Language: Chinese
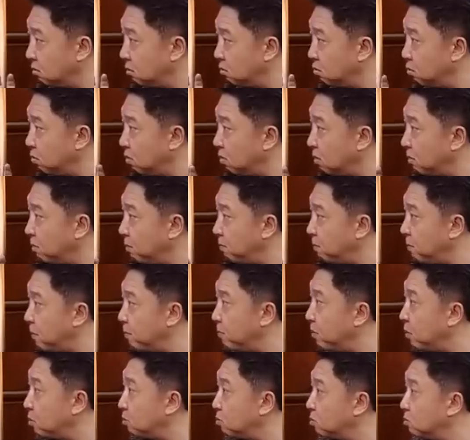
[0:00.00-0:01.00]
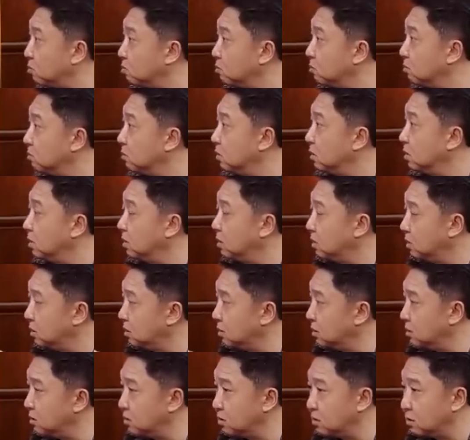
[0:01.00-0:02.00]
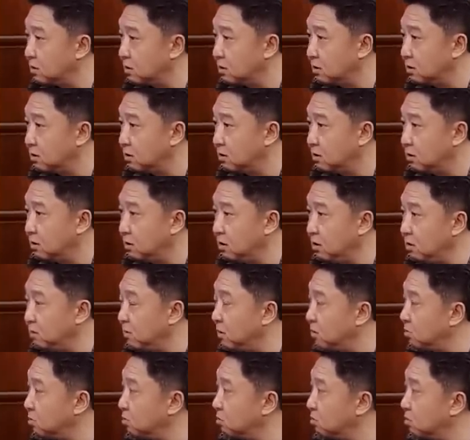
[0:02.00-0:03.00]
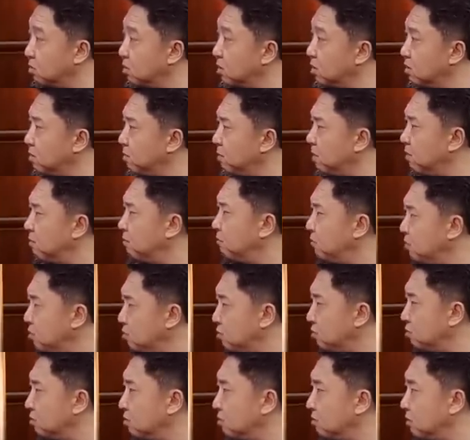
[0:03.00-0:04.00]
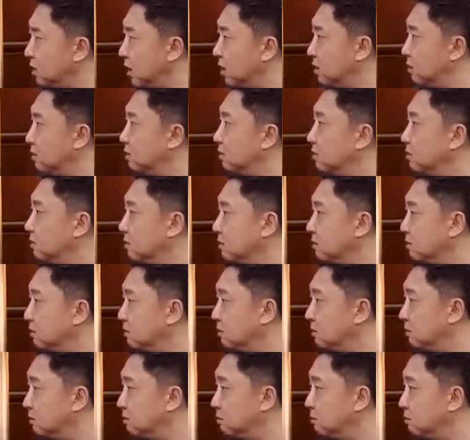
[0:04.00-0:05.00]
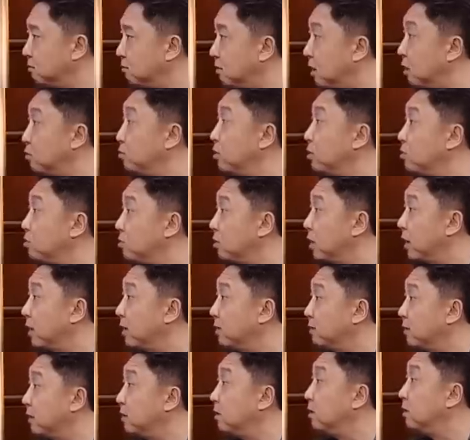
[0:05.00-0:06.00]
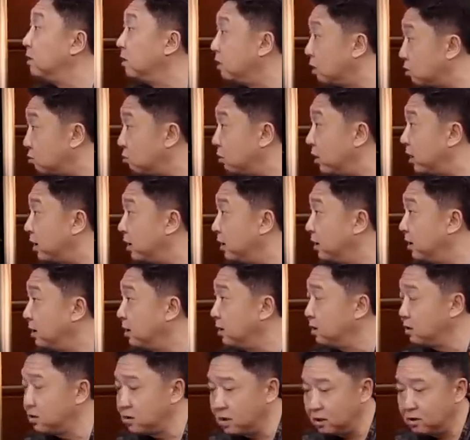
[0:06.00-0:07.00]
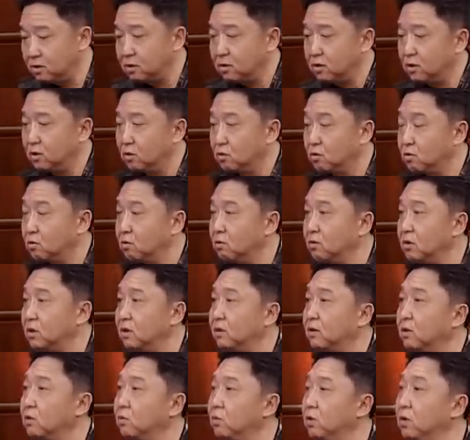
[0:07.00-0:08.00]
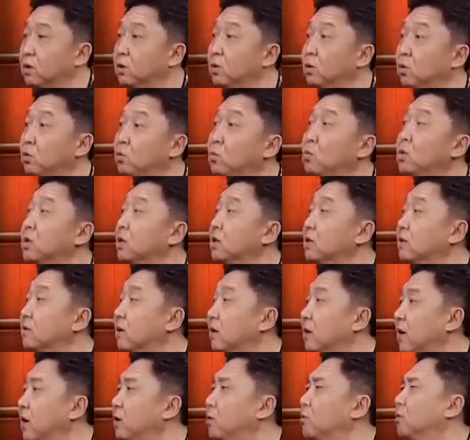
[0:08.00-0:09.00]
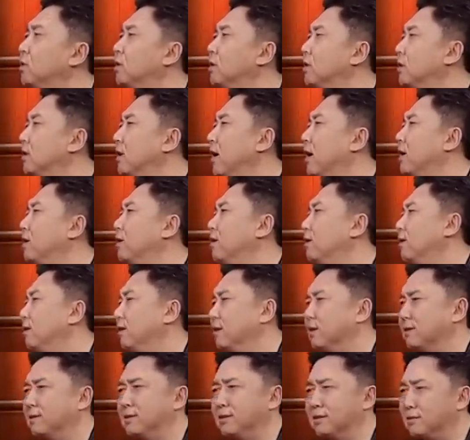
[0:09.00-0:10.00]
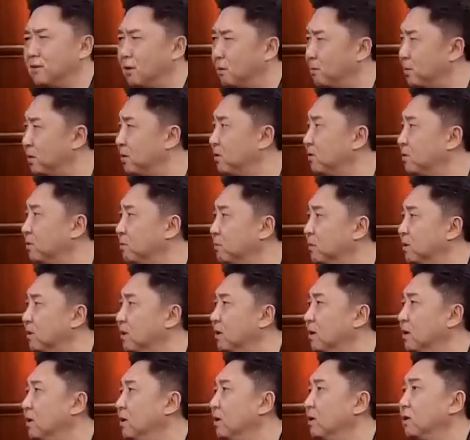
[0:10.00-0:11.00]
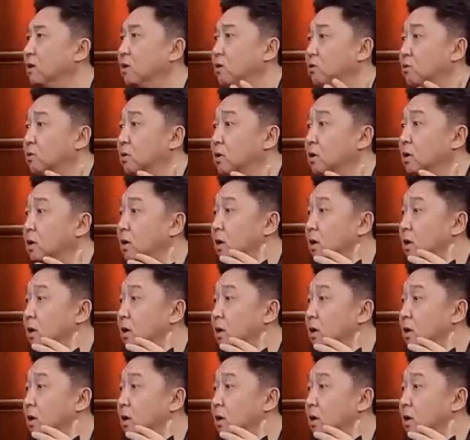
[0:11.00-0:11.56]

过半秒钟，甚至一秒钟，甚至半分钟才能挖掘出来，才能乐出来。甚至有时候你在回去的路上，你看，哎呦，这太可乐了，这草坪上怎么弄？到时候